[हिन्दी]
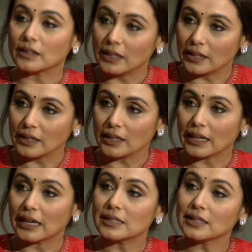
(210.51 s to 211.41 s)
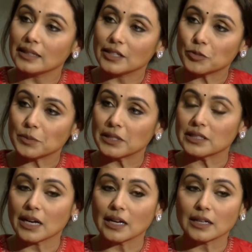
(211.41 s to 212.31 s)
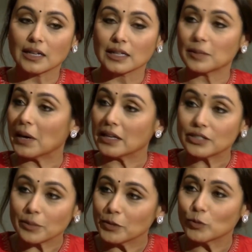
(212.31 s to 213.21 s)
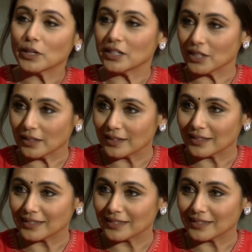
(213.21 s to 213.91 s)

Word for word: लड़ी एक ऐसे देश में जहाँ की भाषा भी वो नहीं जानती